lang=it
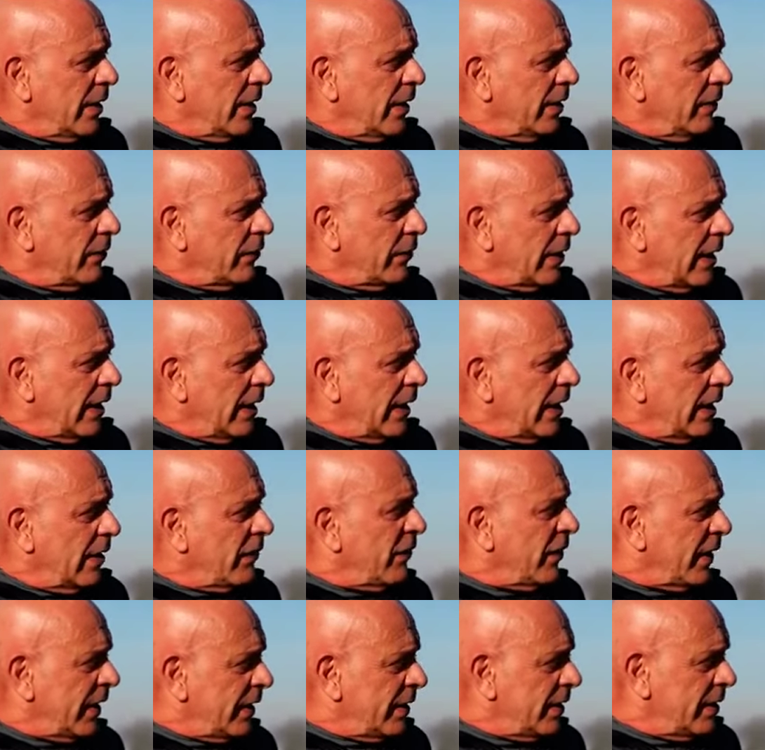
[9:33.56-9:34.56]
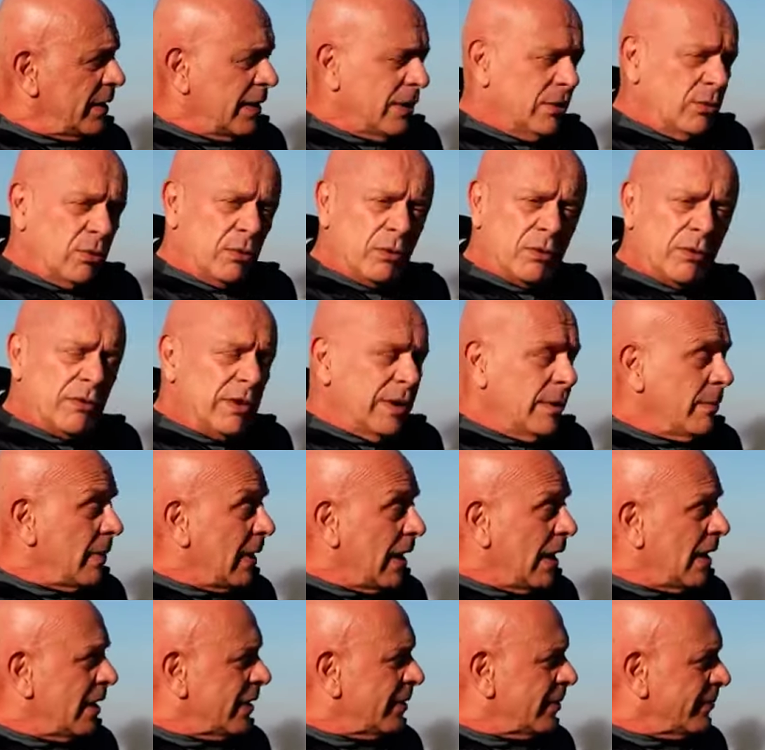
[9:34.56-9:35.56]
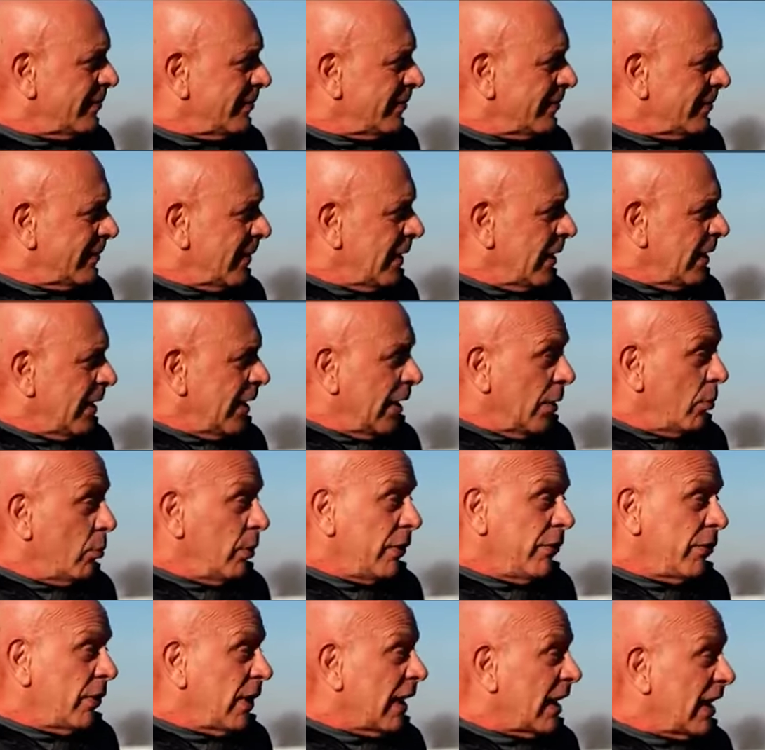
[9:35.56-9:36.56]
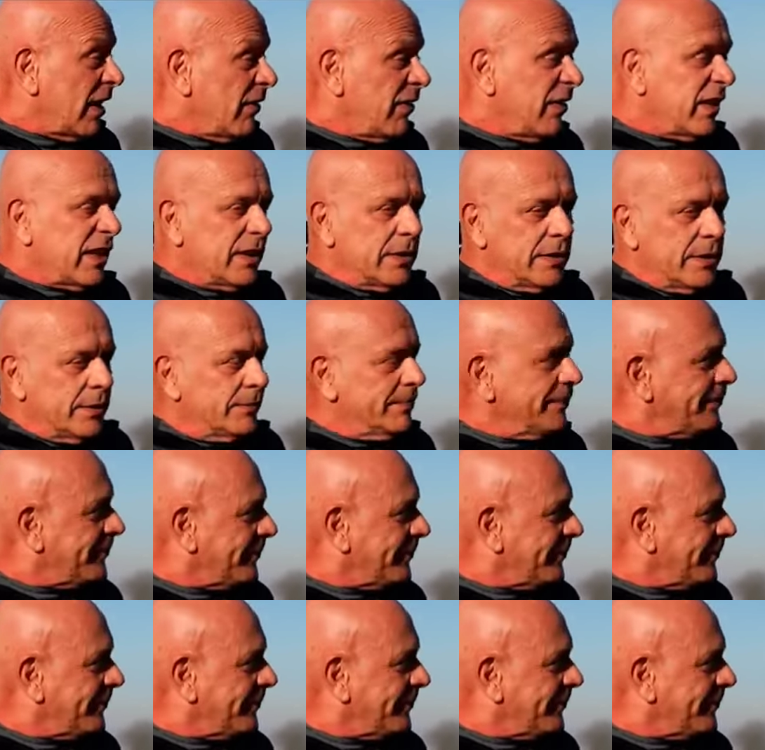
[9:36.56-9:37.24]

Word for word: e c'è la fretta tutto viene male e qui c'è una gran fretta.